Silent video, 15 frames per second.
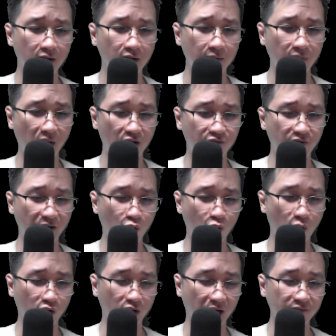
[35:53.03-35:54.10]
Bảo vệ của
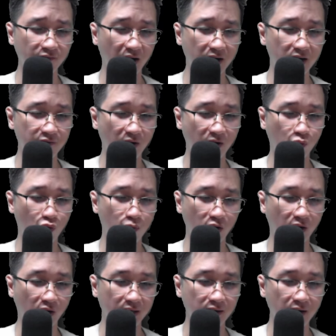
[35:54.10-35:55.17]
bọn hắn và hy vọng của bọn
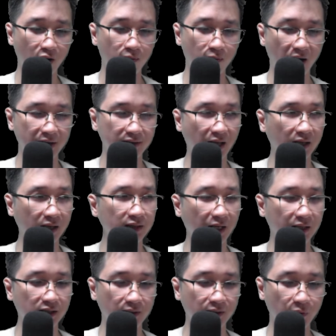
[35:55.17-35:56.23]
hắn đều mai táng tại
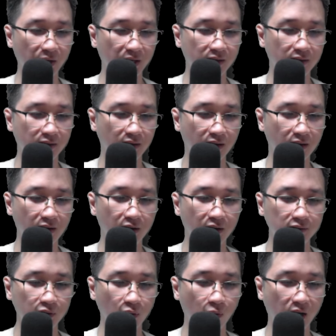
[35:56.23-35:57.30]
Thương Huyền.
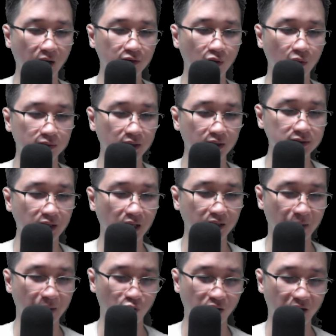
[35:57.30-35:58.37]
Thù hận cùng tức giận
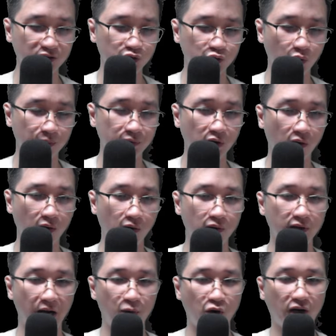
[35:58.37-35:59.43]
để bọn hắn sụp đổ,
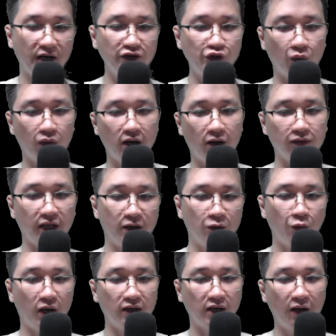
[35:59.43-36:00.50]
để bọn hắn chủ động thỉnh
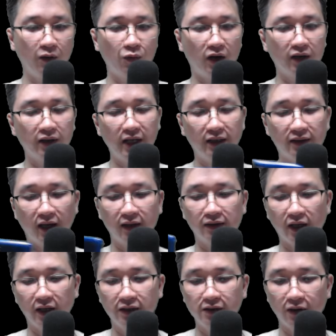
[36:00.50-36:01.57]
nguyện đế quân đích thần
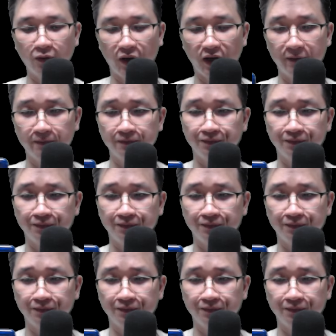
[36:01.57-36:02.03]
tới Thương Huyền.